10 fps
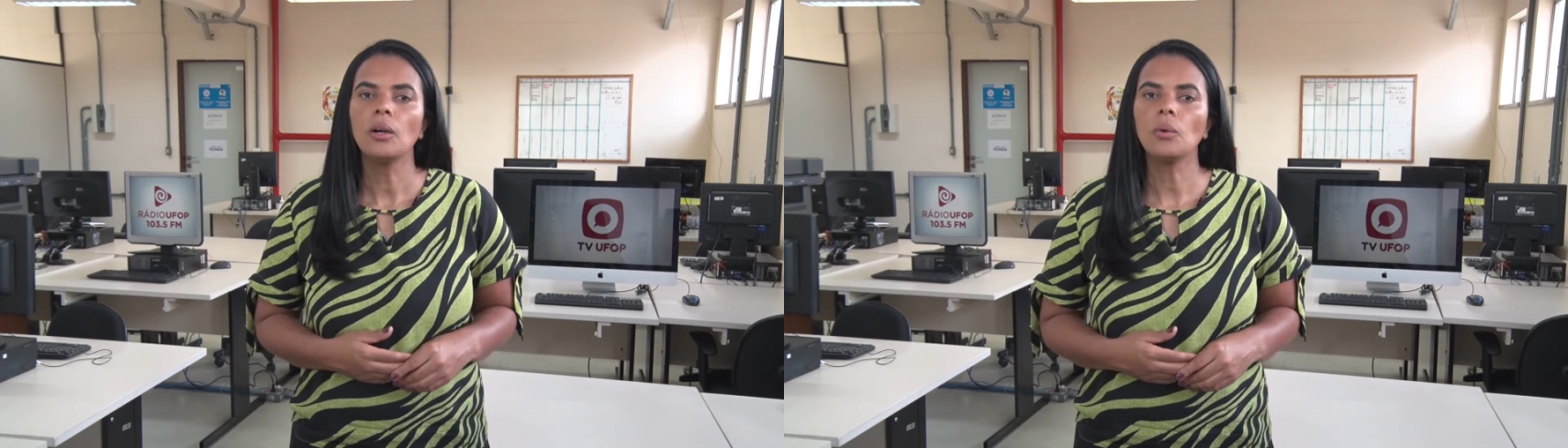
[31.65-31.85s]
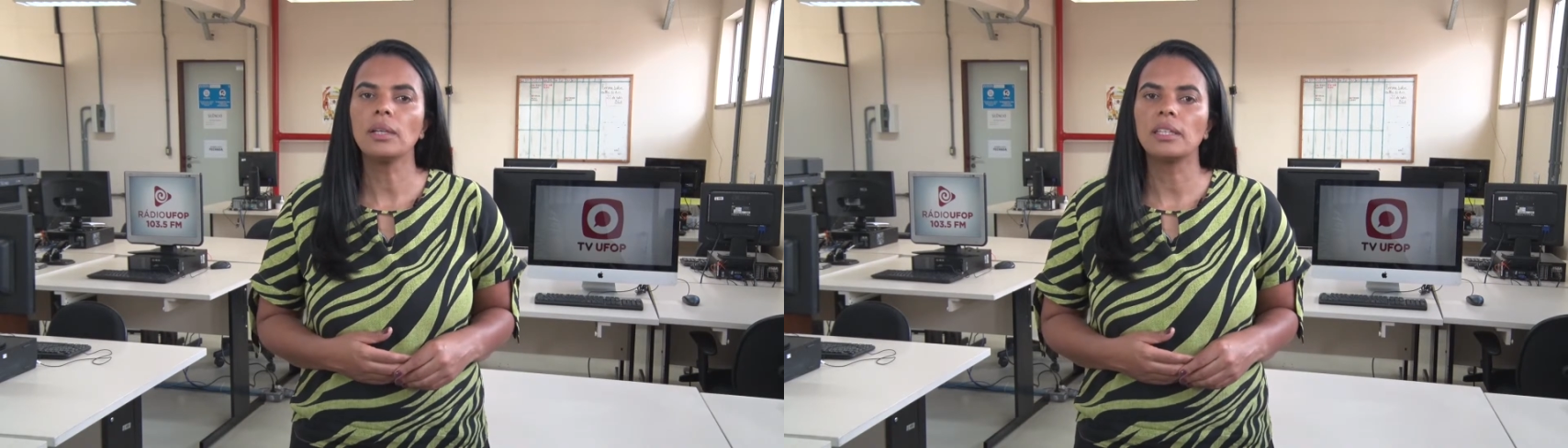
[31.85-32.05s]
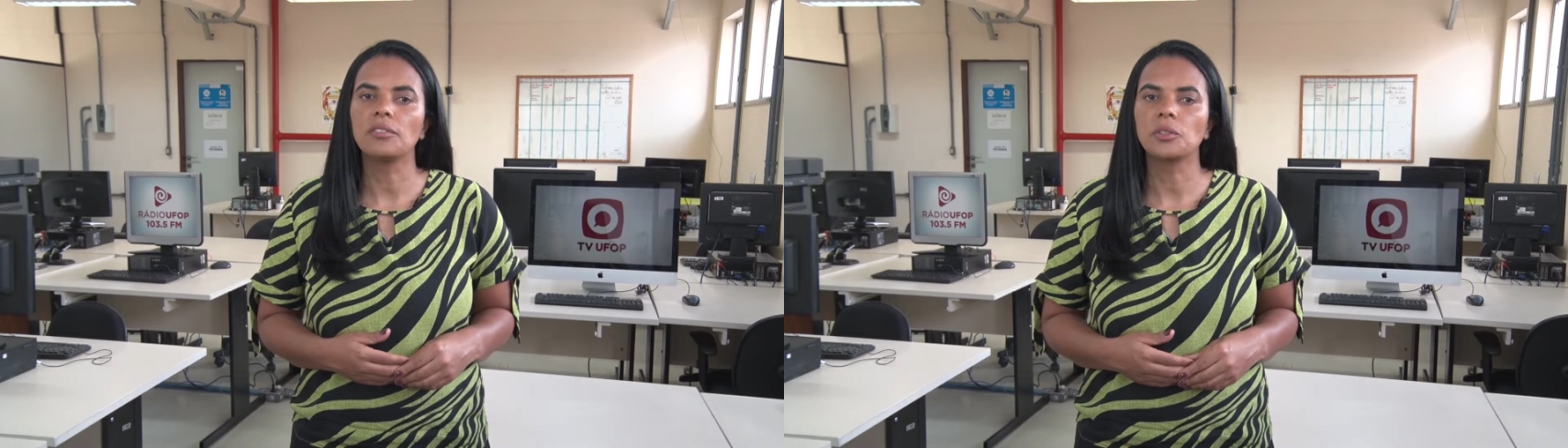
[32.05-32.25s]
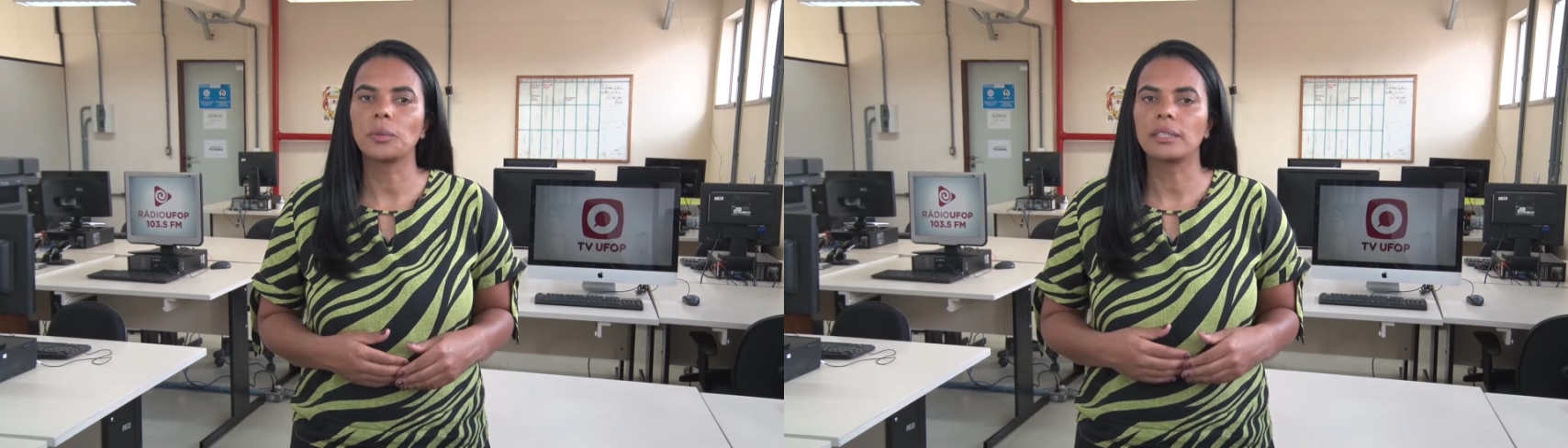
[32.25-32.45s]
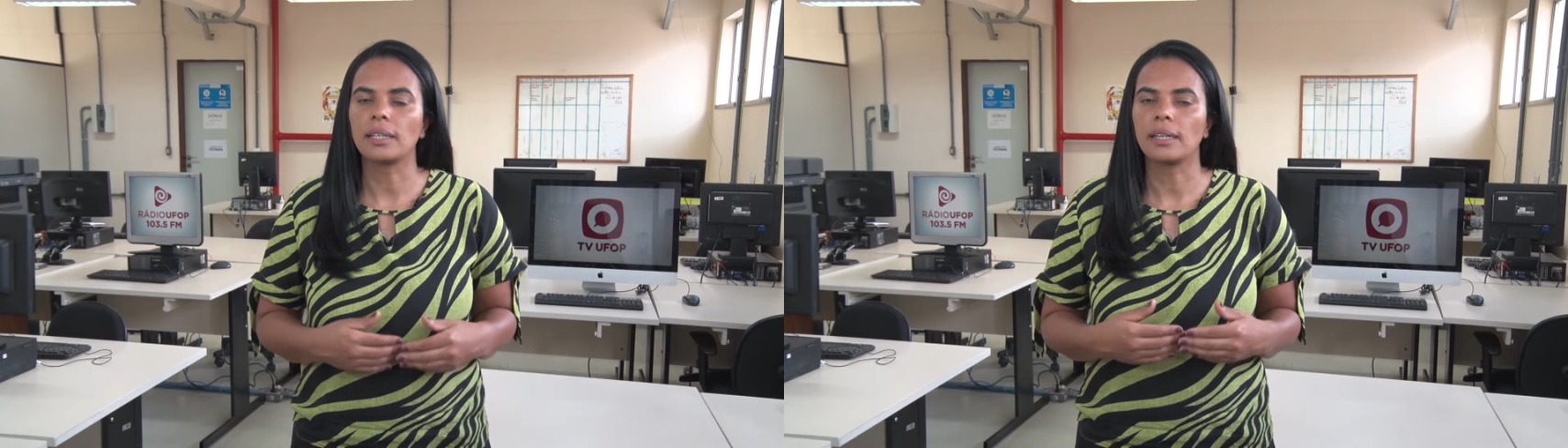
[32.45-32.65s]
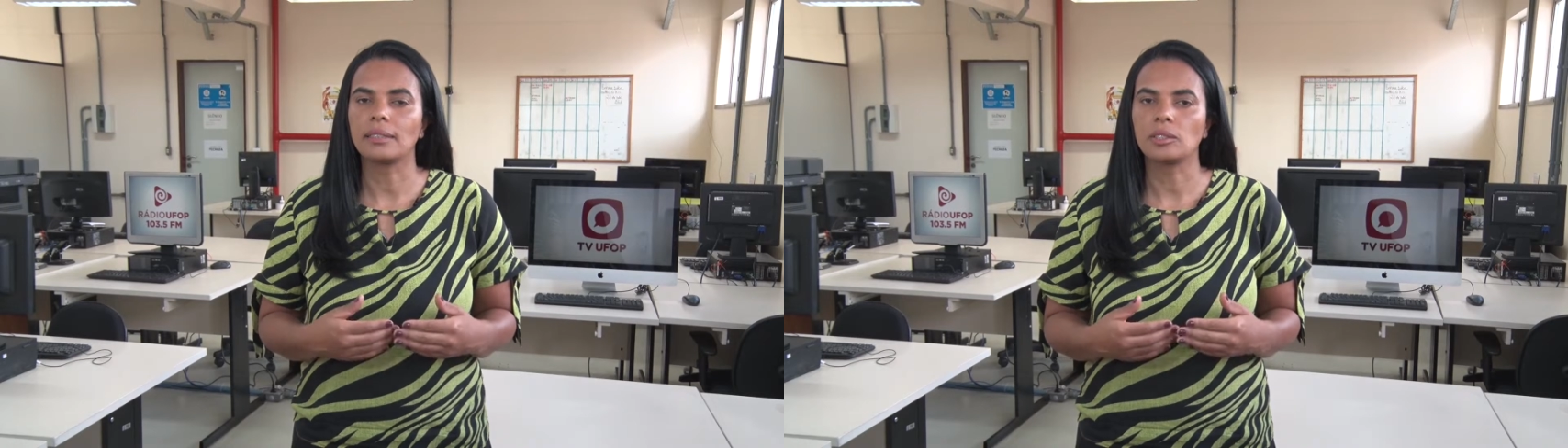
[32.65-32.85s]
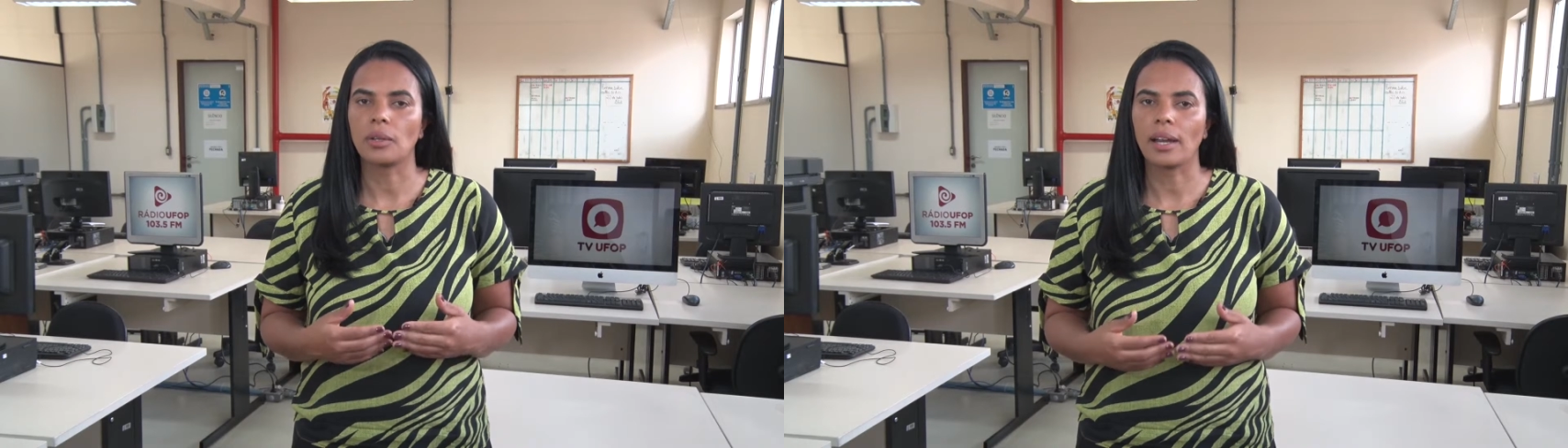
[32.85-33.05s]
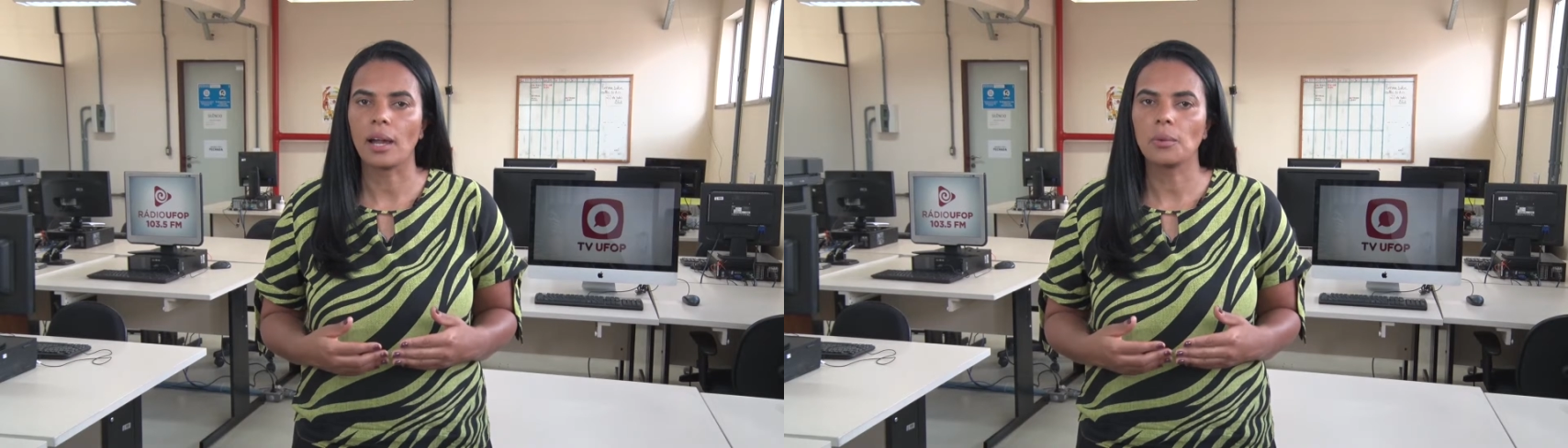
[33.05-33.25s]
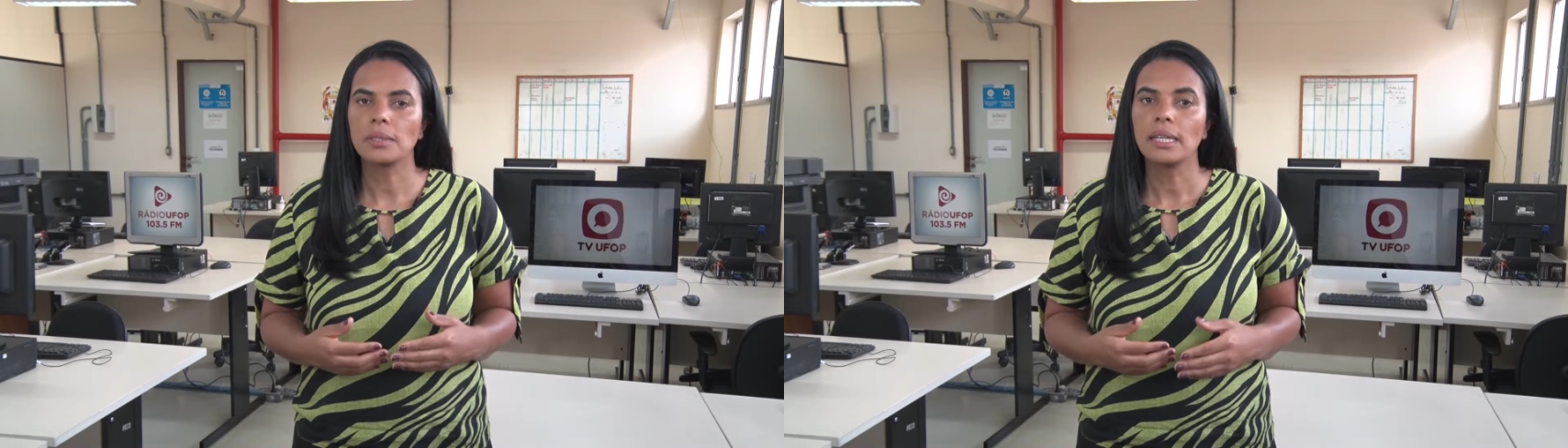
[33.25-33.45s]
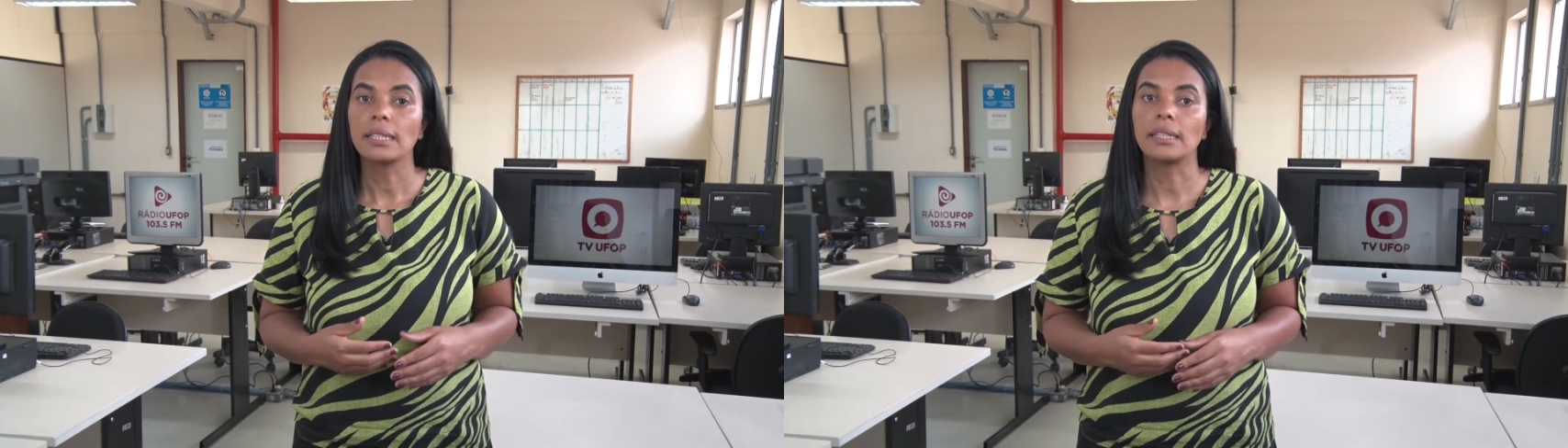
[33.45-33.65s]
um livro
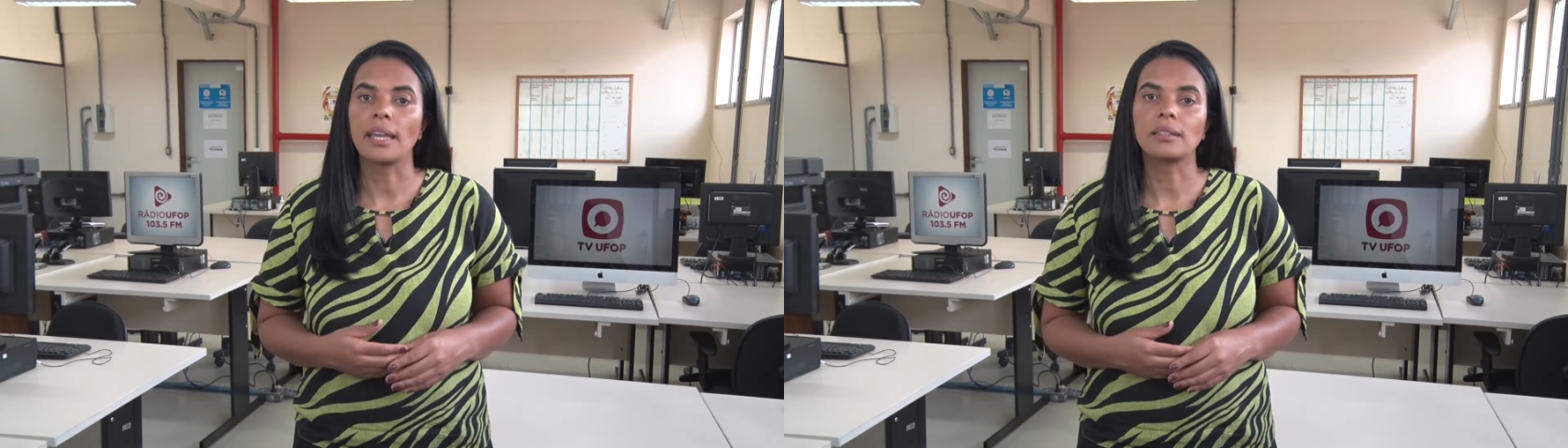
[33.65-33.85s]
internacional que,